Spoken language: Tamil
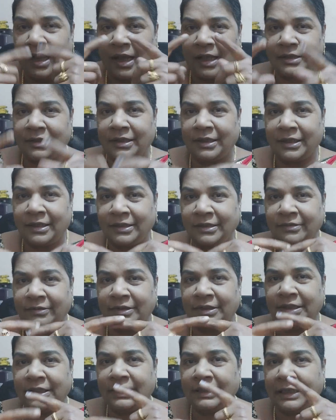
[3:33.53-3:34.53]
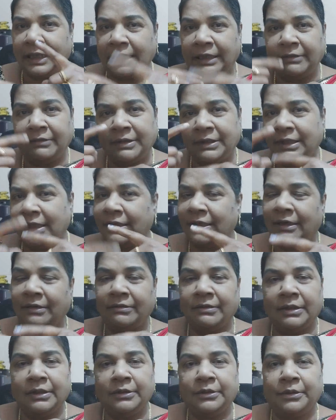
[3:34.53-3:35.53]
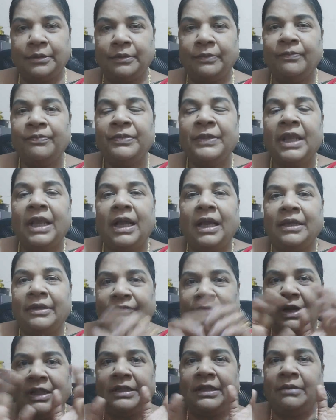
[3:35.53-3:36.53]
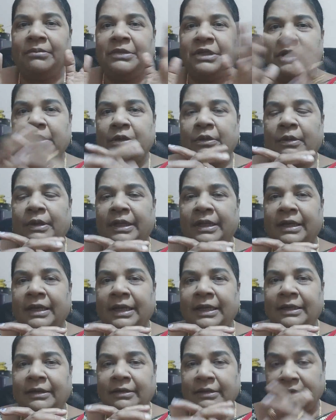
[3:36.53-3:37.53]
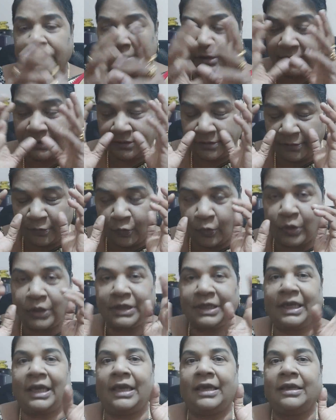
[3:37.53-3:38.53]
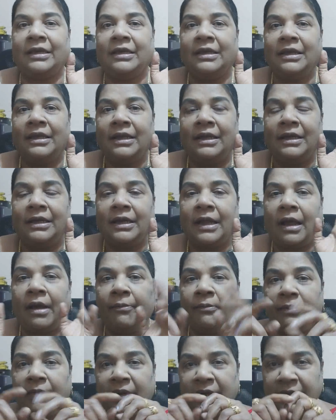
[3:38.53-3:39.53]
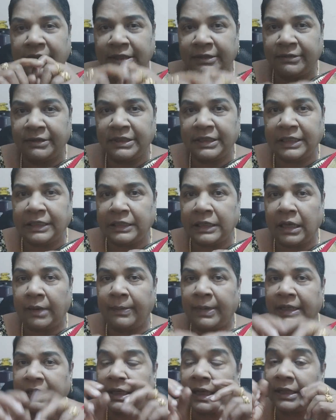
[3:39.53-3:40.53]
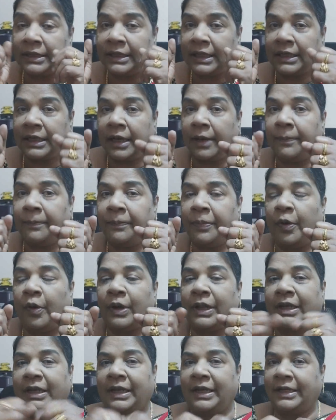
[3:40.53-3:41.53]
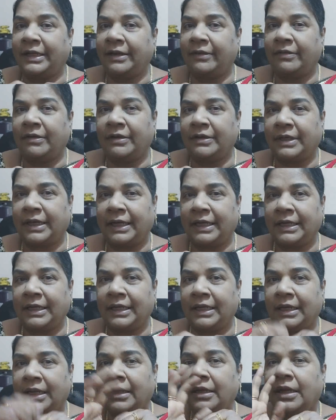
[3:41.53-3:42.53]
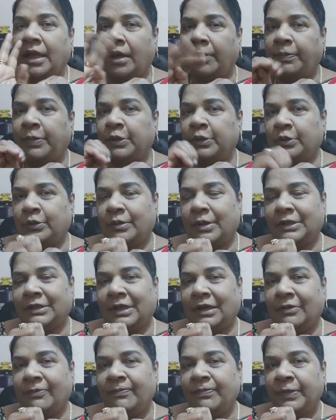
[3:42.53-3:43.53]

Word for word: அந்த இது வந்து டை வந்து அதில் விழுந்துடும் இவ்வளோ தான் மிஷினோட ரேட் ஒர்க்கே இது வந்து இந்தியா மாட்டில் அந்த கப்போட ரேட் எவ்வளோன்னு கேட்டிங்கன்னா நாற்பது ரூபா தான்